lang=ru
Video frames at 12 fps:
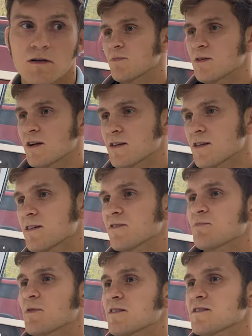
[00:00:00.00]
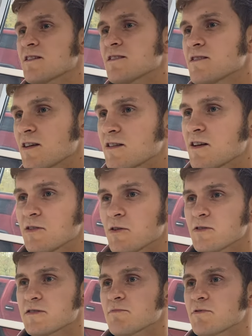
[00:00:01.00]
Братан в процессе
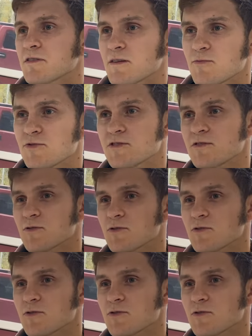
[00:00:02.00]
откололся, потому что, ну,